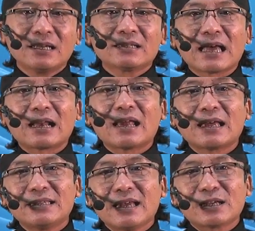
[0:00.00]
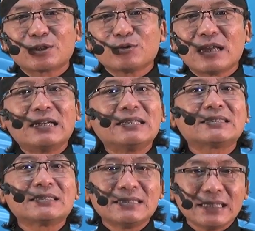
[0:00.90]
tanah yang sudah
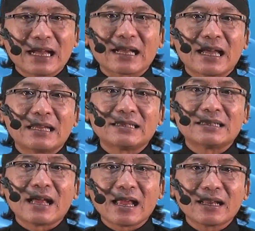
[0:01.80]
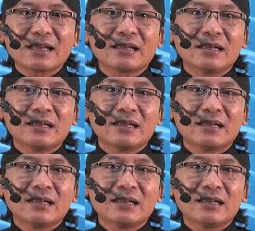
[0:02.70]
disediakan Allah